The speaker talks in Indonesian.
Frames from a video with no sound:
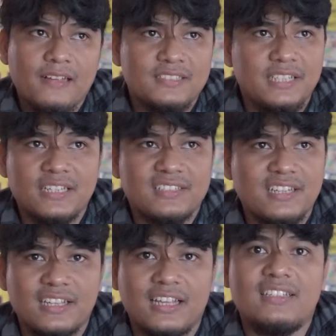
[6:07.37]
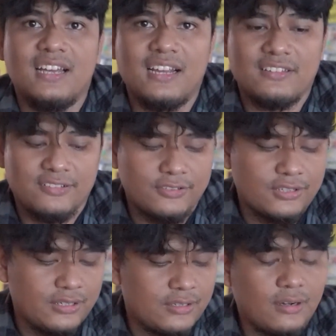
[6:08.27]
sedikit-sedikit aja gitu
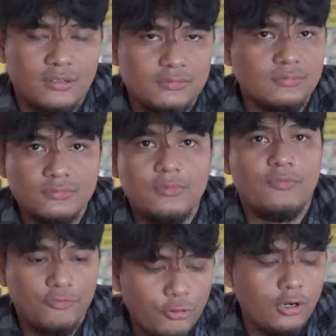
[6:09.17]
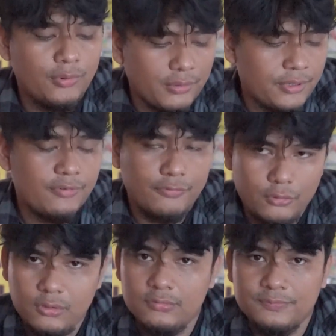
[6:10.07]
terus ini full bener-bener
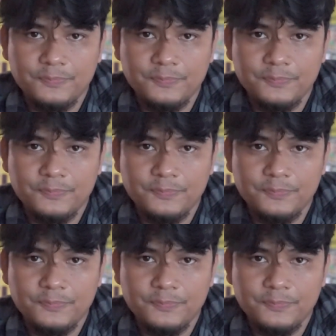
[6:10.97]
full